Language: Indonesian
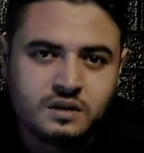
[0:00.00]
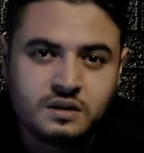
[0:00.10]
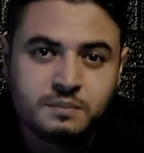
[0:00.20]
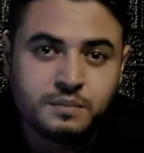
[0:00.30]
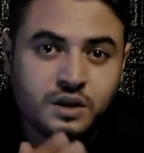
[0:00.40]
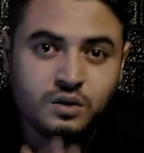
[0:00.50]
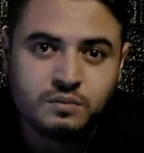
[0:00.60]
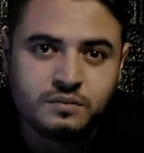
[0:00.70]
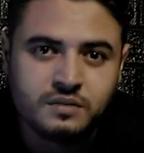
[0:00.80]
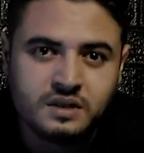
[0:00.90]

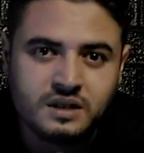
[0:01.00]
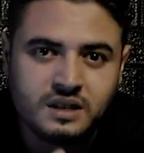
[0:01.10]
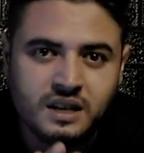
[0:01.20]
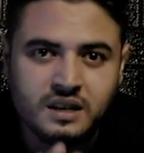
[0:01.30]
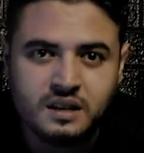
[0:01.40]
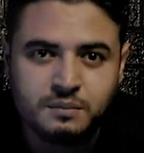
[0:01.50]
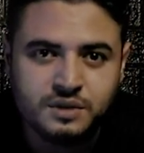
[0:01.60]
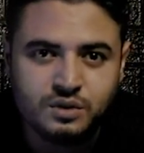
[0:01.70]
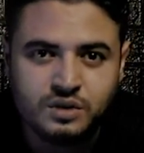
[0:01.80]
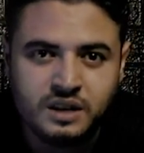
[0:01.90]
Sebelum Dakir
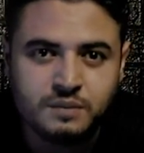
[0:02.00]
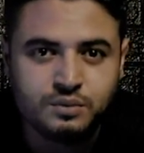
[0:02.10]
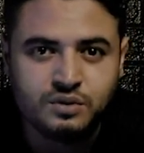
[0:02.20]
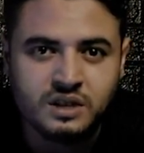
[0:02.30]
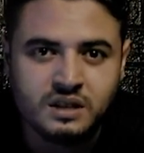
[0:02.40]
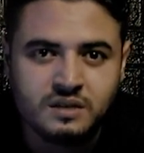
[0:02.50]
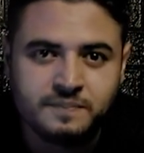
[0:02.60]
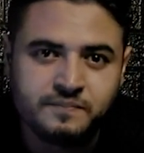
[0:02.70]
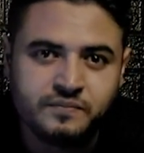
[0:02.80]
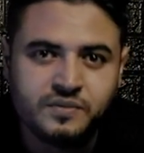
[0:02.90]
menyukai bunga,
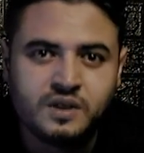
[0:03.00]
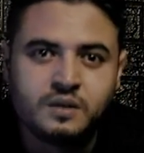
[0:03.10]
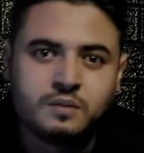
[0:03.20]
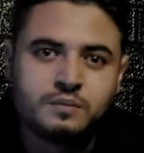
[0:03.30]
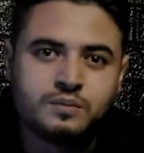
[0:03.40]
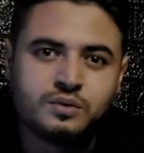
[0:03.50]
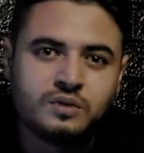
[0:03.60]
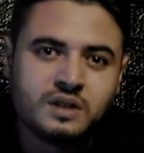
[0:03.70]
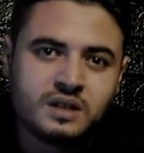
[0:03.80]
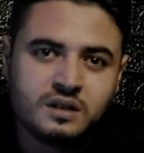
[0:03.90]

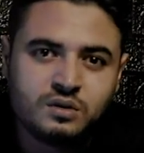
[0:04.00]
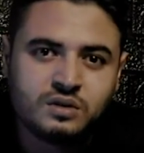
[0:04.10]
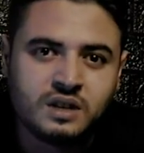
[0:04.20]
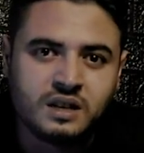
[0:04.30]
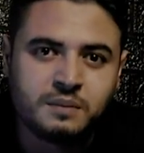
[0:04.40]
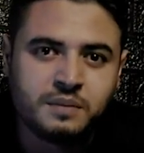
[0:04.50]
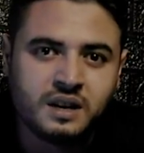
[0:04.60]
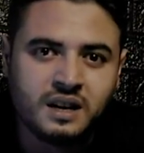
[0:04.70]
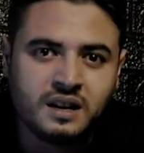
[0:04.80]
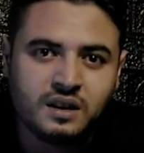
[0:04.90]
bunga sudah
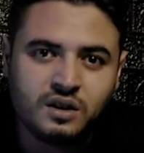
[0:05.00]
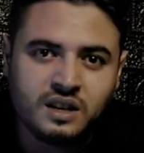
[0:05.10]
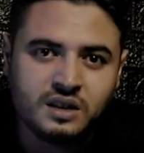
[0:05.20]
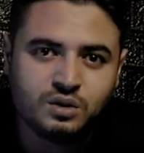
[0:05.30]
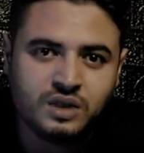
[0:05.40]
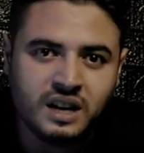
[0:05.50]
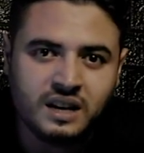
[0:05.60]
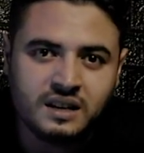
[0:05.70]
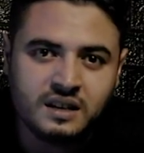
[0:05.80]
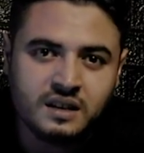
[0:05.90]
dipagari oleh
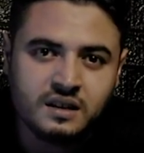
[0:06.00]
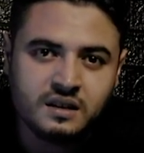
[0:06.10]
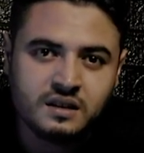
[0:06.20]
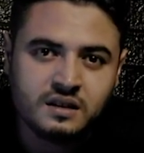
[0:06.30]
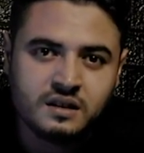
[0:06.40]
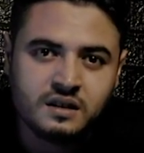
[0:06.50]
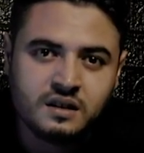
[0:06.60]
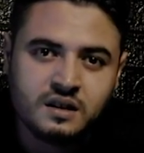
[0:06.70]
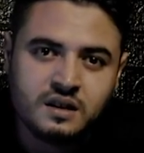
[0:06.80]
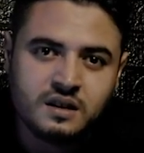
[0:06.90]
tunangannya
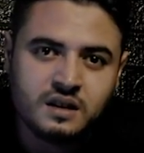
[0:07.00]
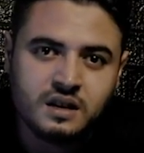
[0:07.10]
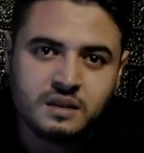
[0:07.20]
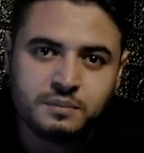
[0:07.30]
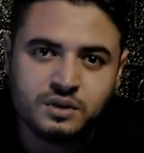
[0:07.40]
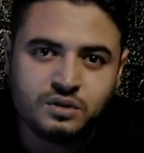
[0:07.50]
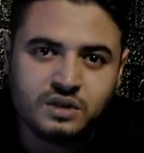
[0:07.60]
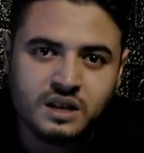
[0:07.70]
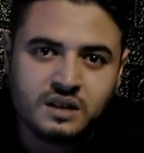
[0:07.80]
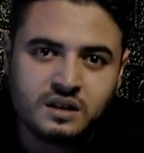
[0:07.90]
yang
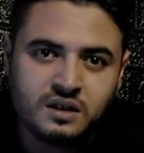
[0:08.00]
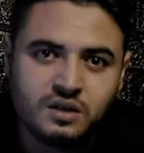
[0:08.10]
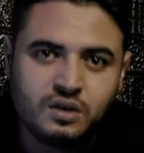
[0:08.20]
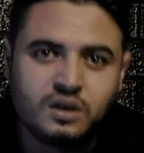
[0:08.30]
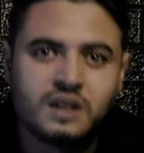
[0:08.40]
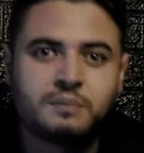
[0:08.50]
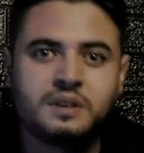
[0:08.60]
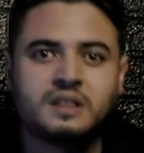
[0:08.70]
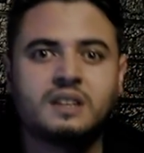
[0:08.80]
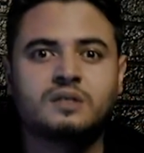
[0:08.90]
kebetulan orang
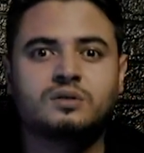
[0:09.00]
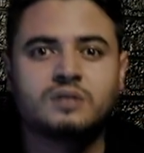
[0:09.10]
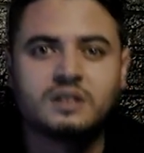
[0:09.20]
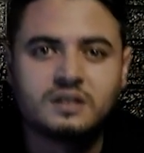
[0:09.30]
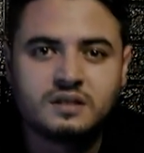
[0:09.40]
pintar juga.